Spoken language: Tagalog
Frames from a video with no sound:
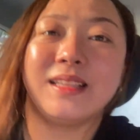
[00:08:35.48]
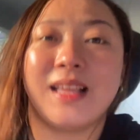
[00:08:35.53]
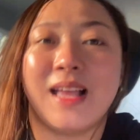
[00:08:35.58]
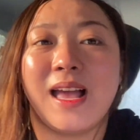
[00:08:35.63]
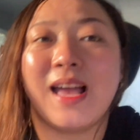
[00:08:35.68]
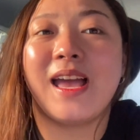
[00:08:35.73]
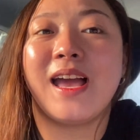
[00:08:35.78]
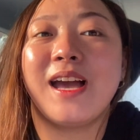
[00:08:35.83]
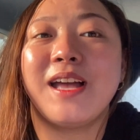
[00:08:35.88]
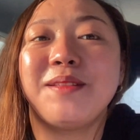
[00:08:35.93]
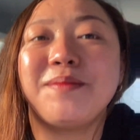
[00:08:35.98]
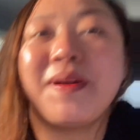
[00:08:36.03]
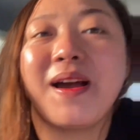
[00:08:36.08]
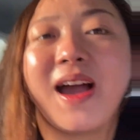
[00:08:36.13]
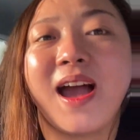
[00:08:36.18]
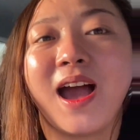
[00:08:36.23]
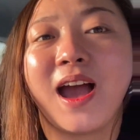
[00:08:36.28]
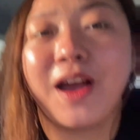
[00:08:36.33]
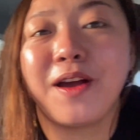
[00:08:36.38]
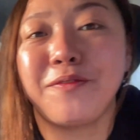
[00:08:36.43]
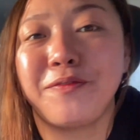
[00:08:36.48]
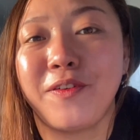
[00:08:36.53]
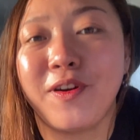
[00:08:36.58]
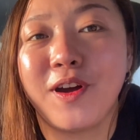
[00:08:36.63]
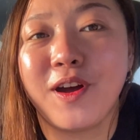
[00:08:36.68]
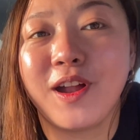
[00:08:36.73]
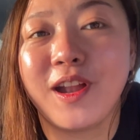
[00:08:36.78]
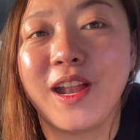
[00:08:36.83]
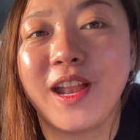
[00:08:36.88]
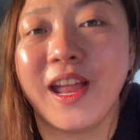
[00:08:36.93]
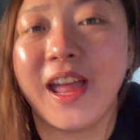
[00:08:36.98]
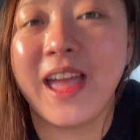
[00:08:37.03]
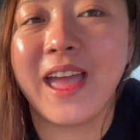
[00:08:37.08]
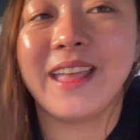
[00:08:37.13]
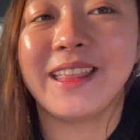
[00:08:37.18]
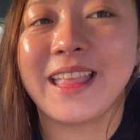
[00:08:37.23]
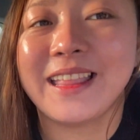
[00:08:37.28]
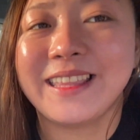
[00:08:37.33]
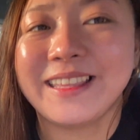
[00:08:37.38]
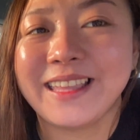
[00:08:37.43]
Ayan mga
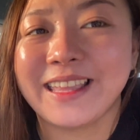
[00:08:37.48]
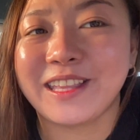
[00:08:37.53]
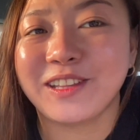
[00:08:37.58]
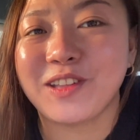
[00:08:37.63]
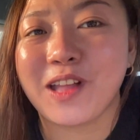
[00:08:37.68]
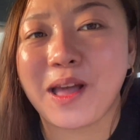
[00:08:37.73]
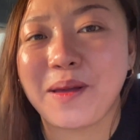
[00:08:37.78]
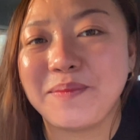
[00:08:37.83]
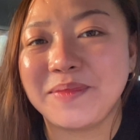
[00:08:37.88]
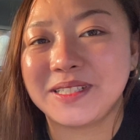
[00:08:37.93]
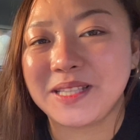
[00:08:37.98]
ka-forehead, andito na kami